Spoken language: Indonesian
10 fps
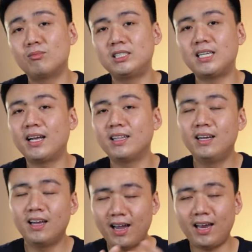ke Budi Said
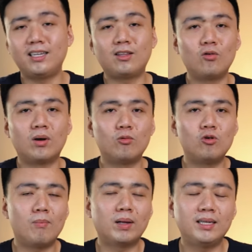eh di tahun
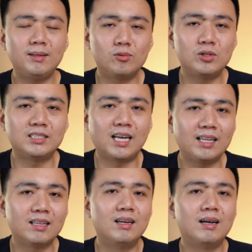2024 ini Budi
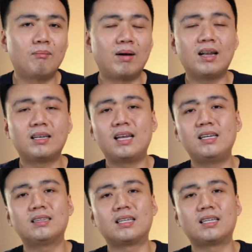Said malah jadi